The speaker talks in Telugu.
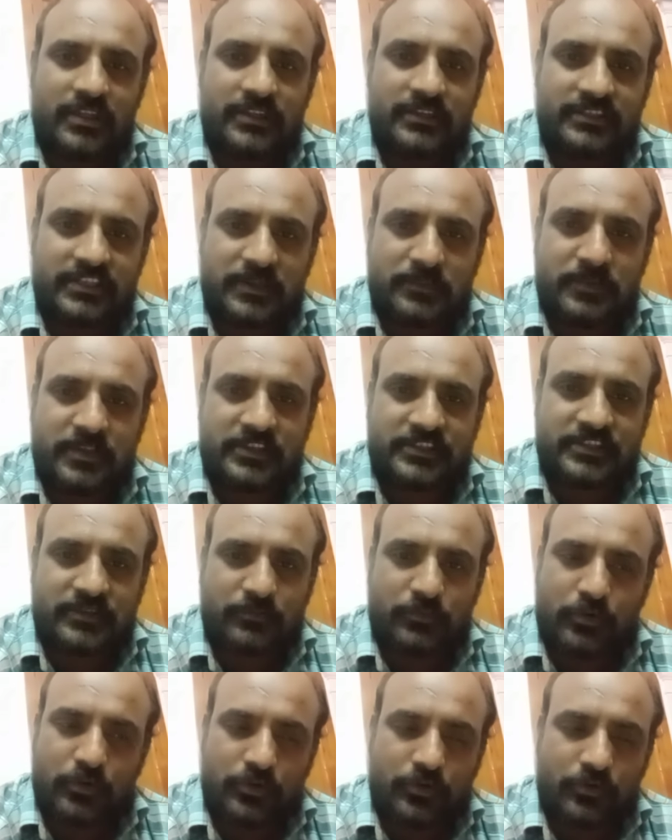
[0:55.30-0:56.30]
సిబిఎస్ఈ
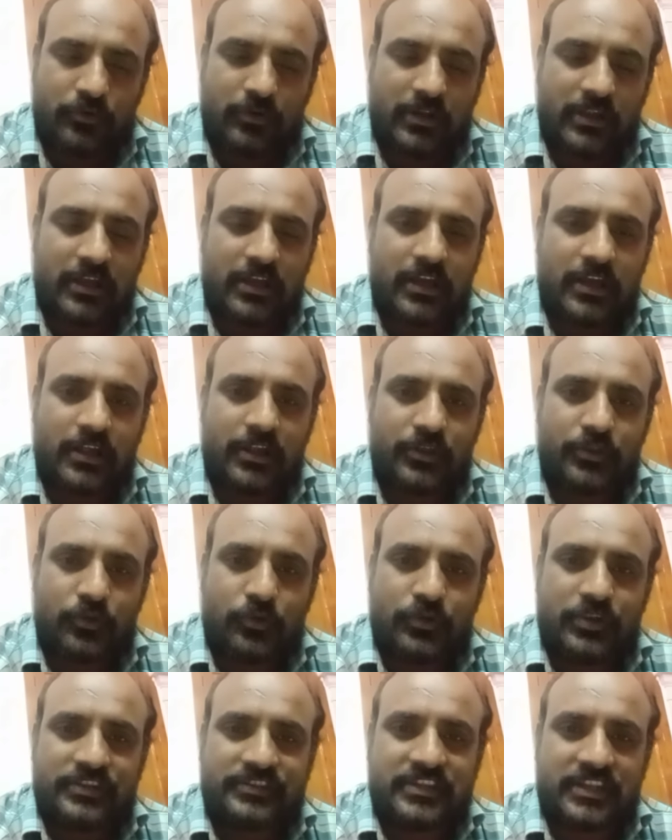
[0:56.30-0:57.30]
బోర్డు ఒక
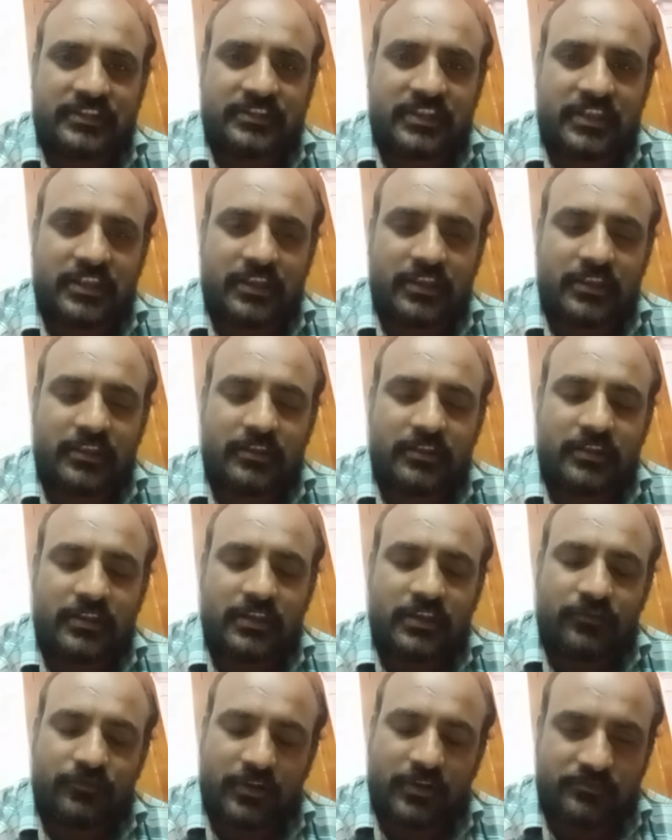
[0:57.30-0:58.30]
నోటీస్ అయితే
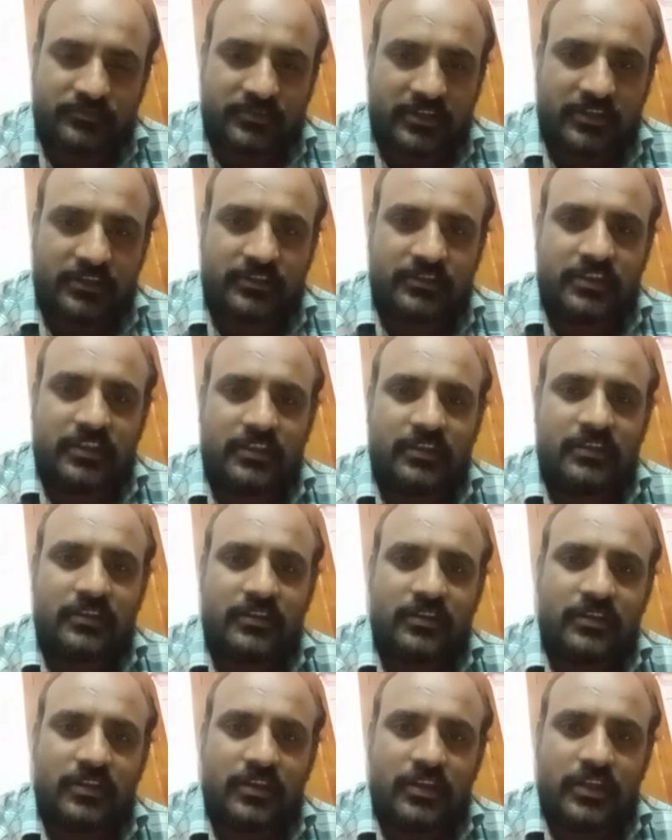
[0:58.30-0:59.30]
ఇవ్వడం జరిగింది
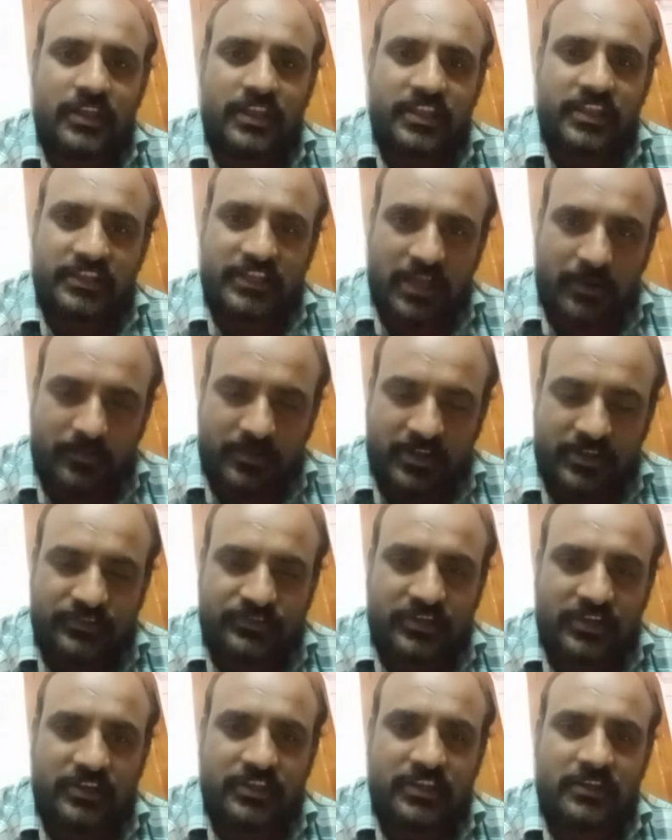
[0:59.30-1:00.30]
ఇది
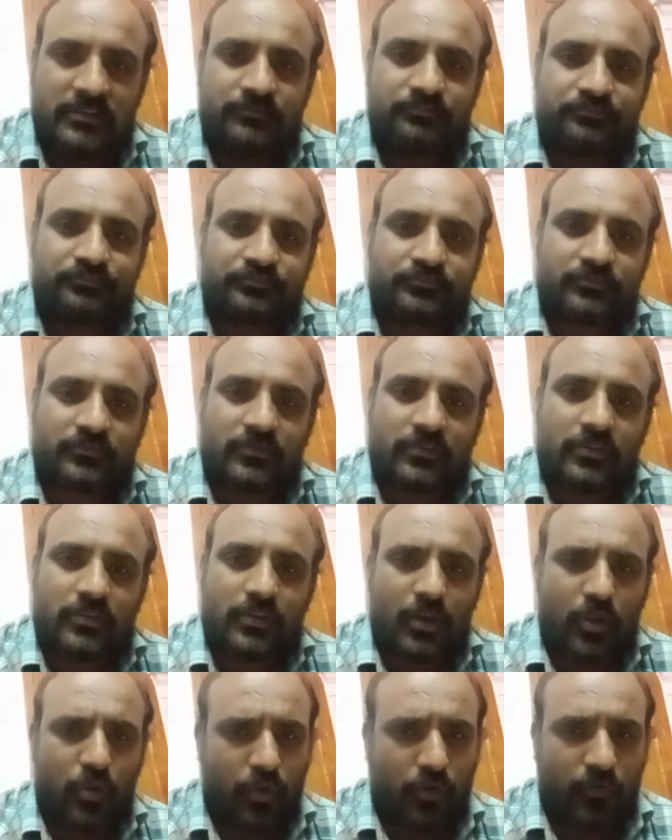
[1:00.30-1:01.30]
గమనించండి
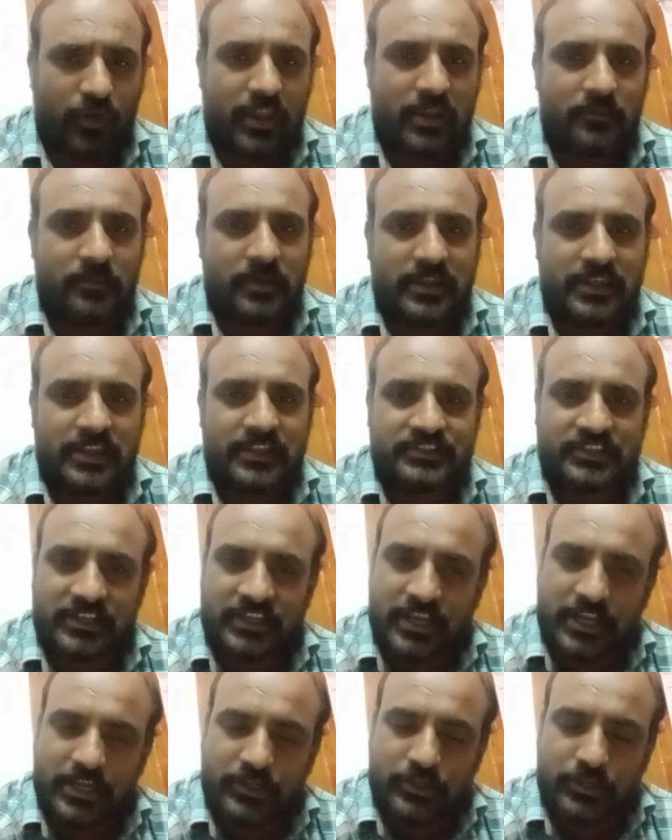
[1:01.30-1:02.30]
ఒకవేళ మళ్ళీ
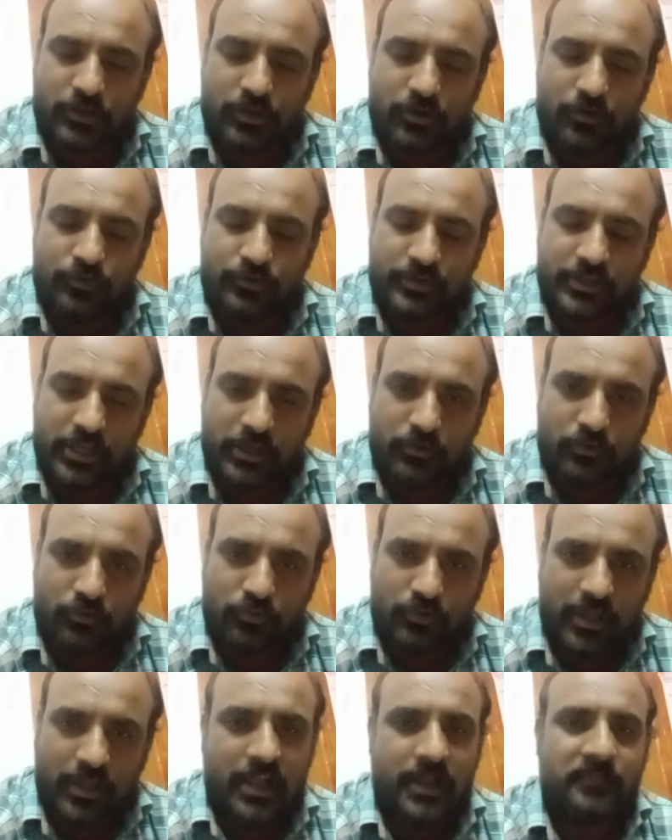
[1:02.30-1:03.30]
జరిగేట్టుగా ఉంటే
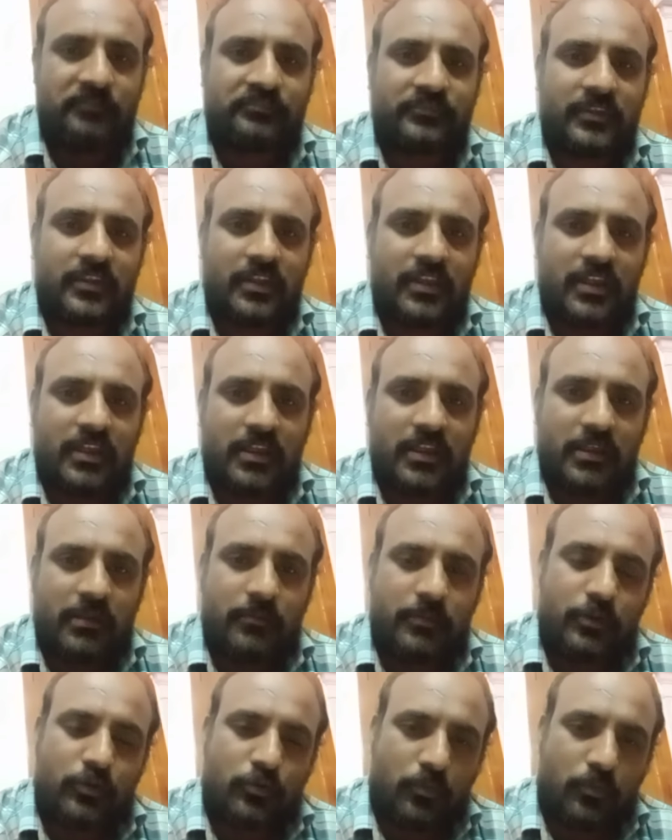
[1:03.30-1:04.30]
కూడా మీకు